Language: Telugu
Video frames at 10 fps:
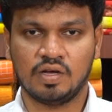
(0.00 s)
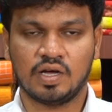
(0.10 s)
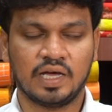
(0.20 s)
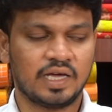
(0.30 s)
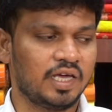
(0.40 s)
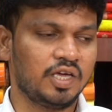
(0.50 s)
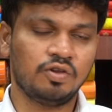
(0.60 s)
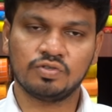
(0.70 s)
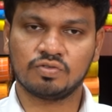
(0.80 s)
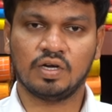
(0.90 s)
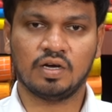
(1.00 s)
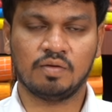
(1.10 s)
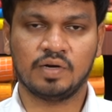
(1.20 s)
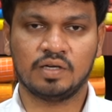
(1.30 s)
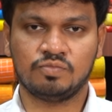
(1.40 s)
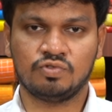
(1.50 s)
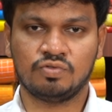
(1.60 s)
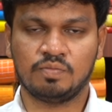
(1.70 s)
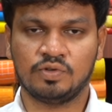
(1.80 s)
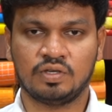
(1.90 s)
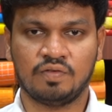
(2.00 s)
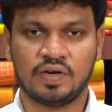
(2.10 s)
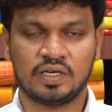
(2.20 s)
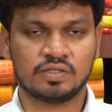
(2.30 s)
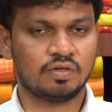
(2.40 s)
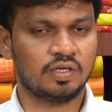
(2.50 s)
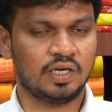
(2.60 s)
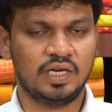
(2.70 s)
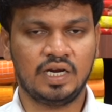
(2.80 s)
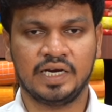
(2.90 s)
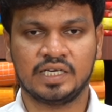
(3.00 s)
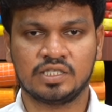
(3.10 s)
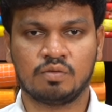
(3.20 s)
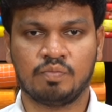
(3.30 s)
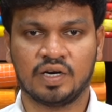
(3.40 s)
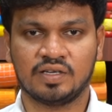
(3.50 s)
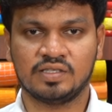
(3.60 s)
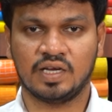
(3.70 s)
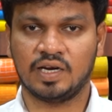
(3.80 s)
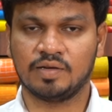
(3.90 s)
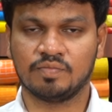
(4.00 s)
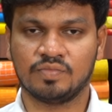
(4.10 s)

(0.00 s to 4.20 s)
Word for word: అలాగే ఈరోజు కూడా మనం చూడబోతున్న వెరైటీస్ కూడా అన్ని లేటెస్ట్ ప్యాటర్న్స్ అండి